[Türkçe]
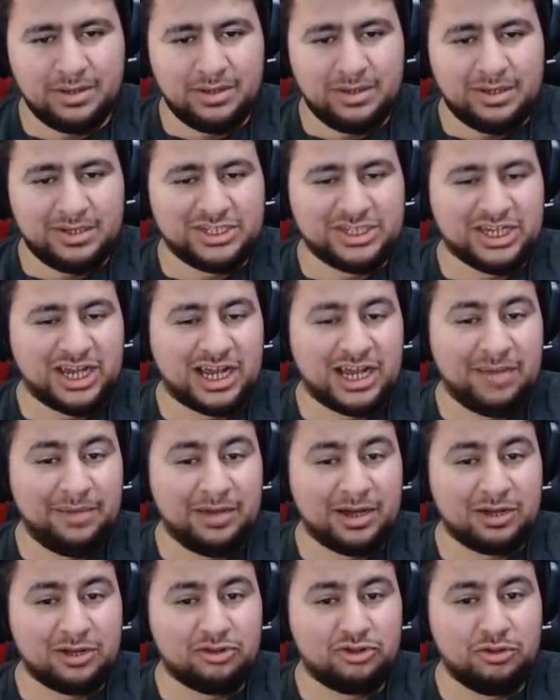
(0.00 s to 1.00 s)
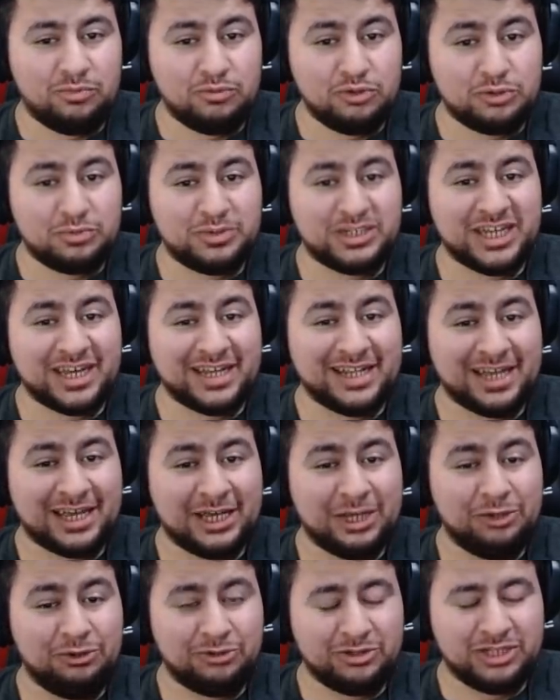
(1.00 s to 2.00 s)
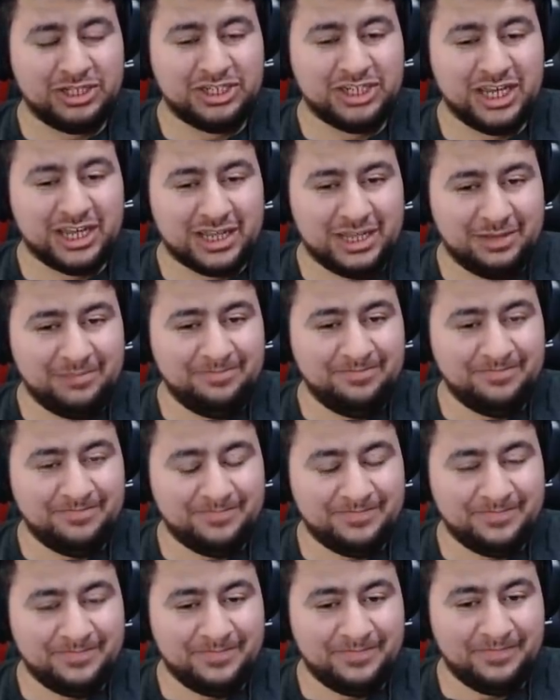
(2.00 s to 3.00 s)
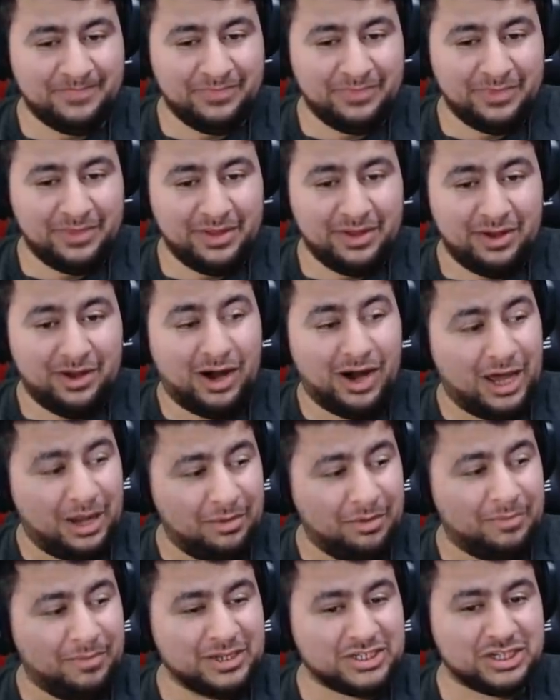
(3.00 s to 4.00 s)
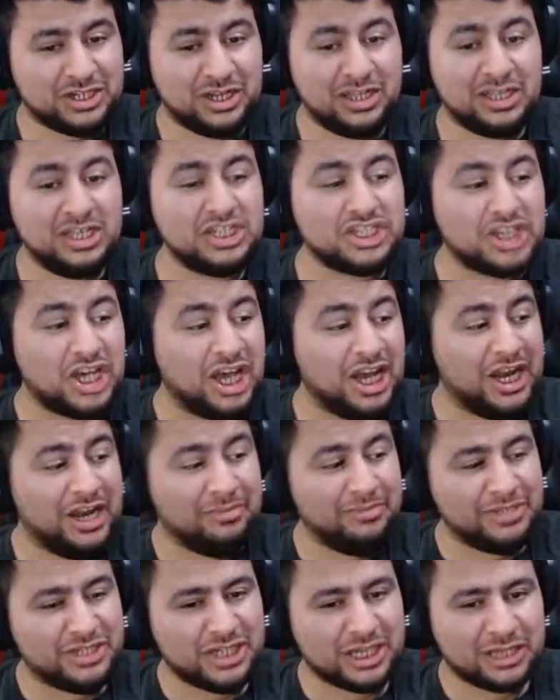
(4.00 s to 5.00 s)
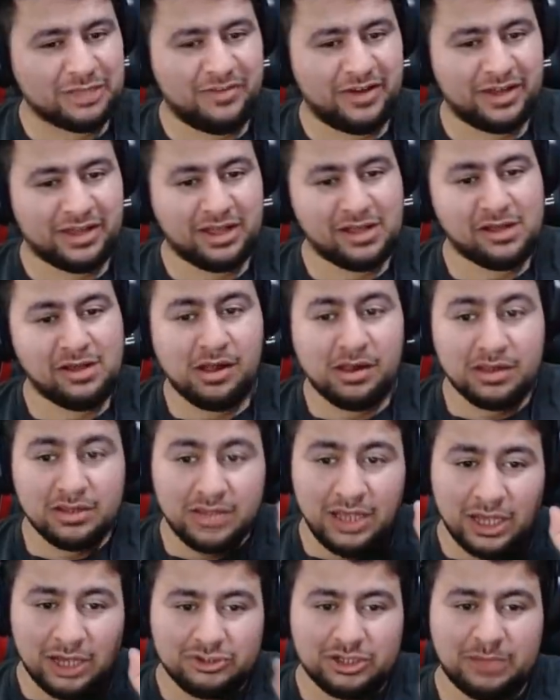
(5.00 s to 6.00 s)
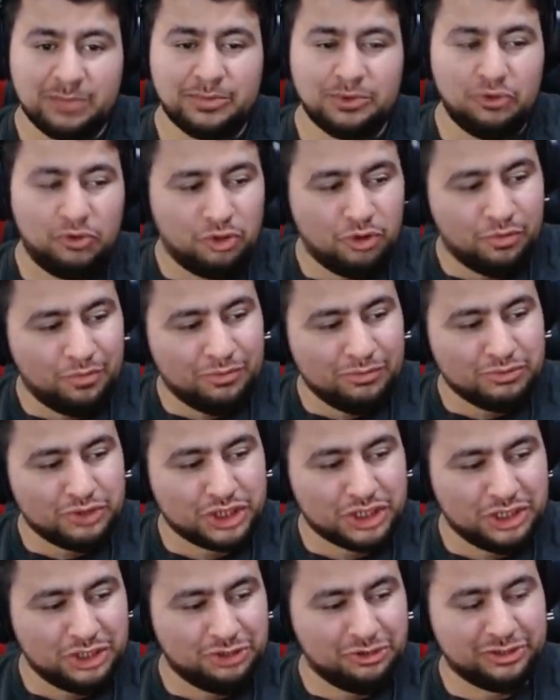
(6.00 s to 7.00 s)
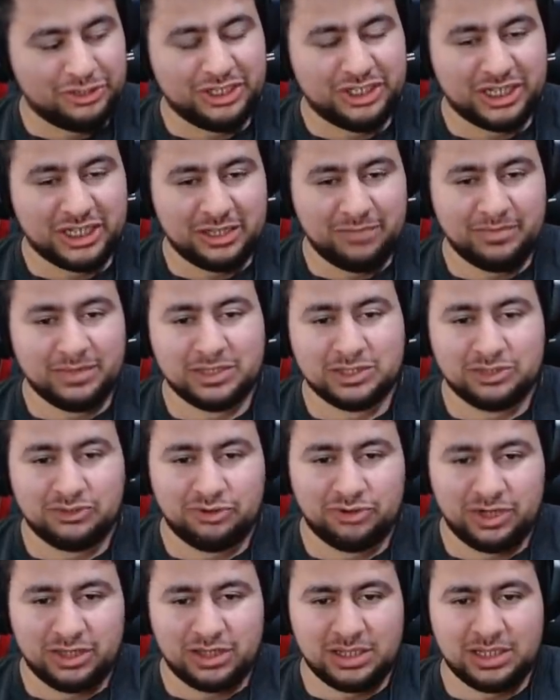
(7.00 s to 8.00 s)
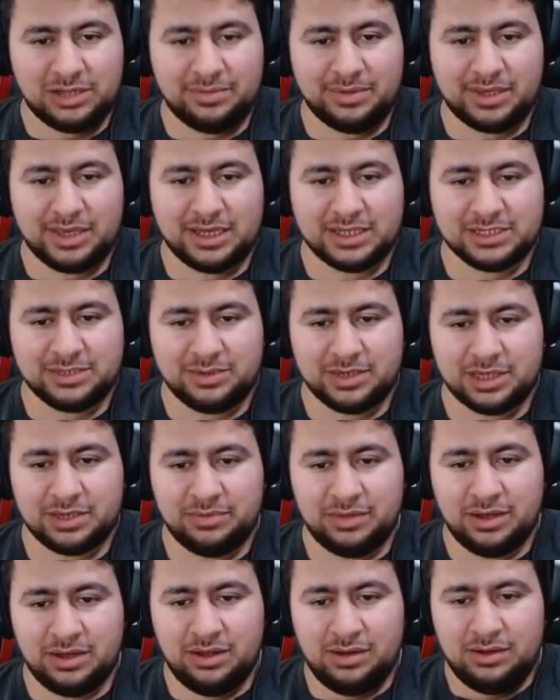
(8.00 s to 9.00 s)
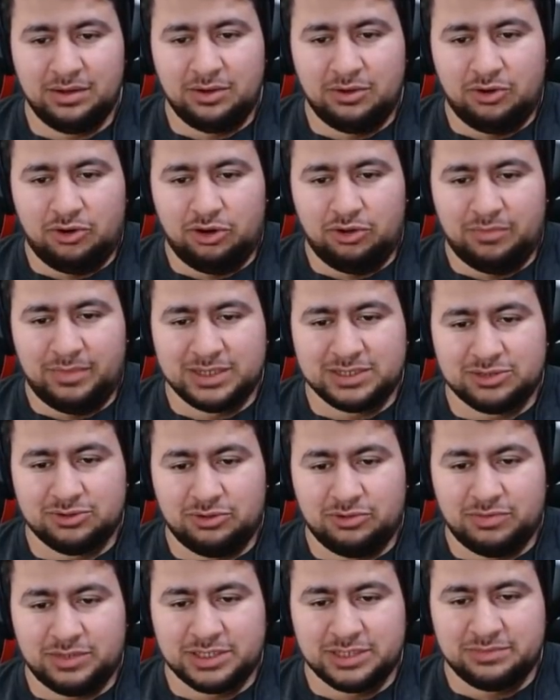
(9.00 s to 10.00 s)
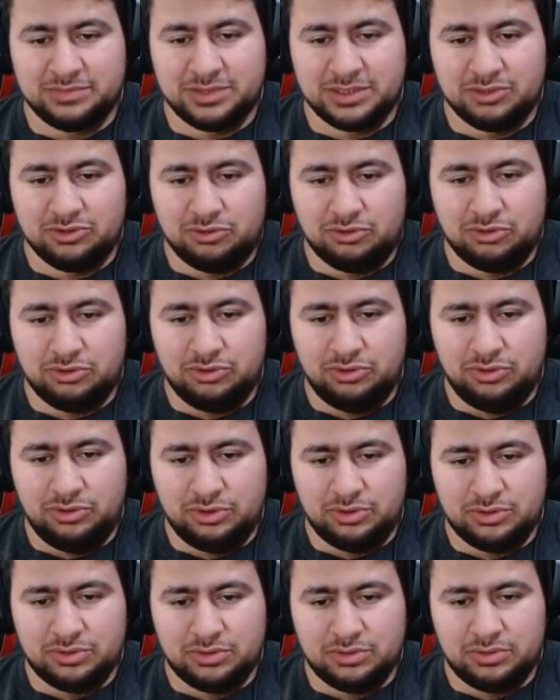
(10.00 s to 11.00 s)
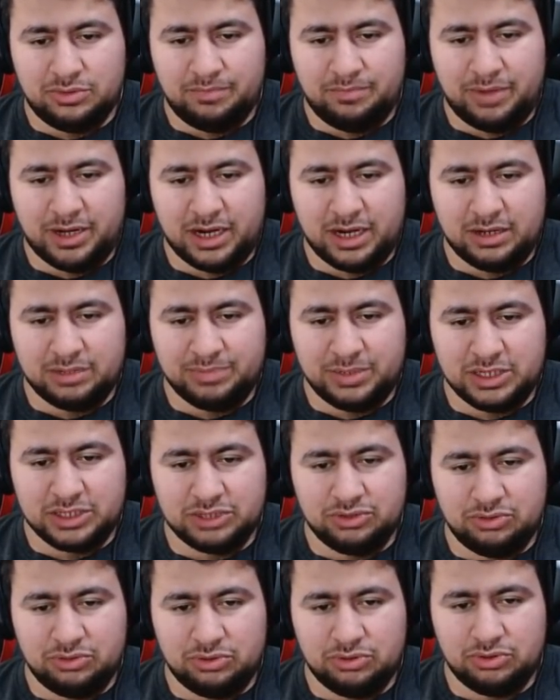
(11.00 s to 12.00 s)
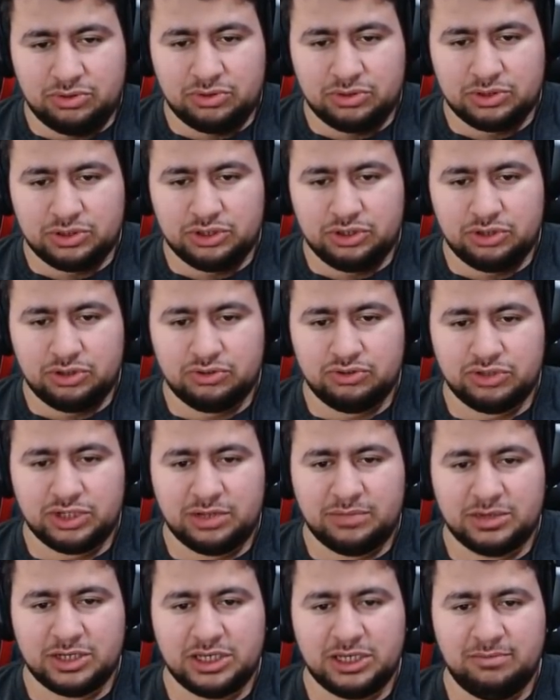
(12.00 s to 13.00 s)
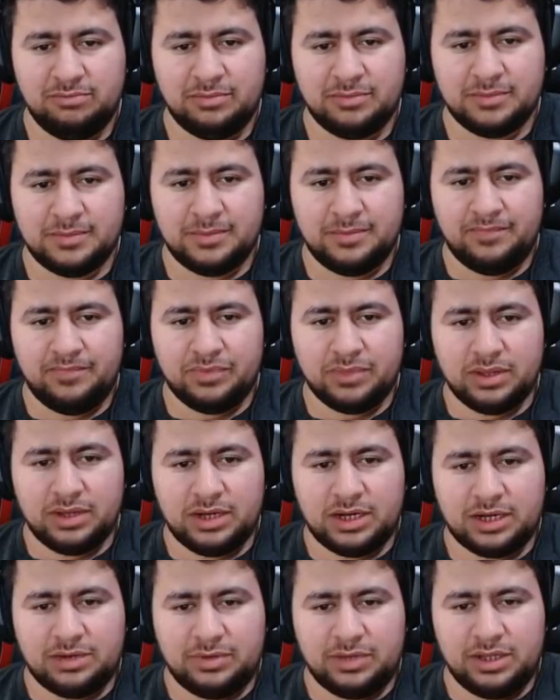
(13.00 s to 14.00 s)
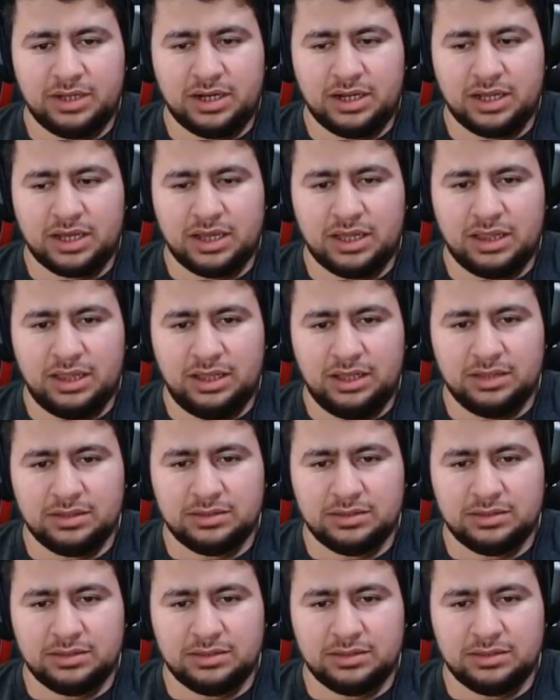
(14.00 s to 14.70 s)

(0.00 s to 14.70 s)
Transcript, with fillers: Şaka maka düpdüz bir şekilde gidiyor diyecektim. Harbi başarılı. Hiç ellemeyecektim var ya. Ne güzel bir yolunu bulmuş gidiyor diyecektim de son anda tabii ki her zaman gibi olmazsa olmazımız ne oldu? Paramparça oldu. Şöyle düzel bakayım. Araba ne hale geldi?